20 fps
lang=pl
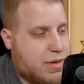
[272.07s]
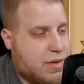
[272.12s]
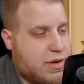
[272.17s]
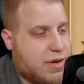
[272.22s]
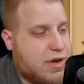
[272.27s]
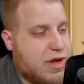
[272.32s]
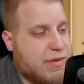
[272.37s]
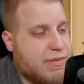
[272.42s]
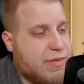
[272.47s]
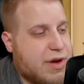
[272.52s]

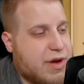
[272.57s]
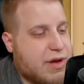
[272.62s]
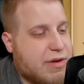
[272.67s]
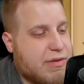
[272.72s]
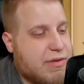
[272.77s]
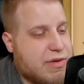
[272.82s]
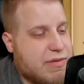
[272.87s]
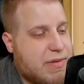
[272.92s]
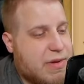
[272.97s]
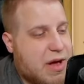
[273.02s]
I niby
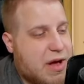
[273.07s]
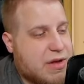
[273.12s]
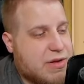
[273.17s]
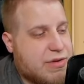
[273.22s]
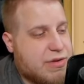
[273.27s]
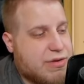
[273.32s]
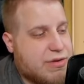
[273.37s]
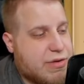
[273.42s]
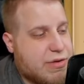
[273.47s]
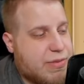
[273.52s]
kurwa
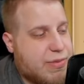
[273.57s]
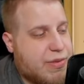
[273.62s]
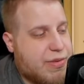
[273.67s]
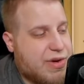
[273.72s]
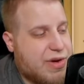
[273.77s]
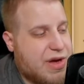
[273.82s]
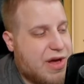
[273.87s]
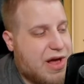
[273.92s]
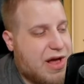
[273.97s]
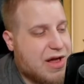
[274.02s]
ktoś
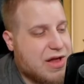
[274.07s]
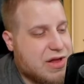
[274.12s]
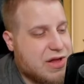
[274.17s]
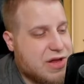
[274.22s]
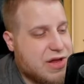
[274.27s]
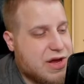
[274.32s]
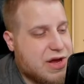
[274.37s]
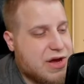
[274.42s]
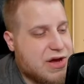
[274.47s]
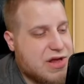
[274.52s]
kupuje
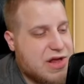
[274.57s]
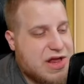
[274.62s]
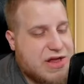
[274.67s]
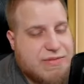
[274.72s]
antyki za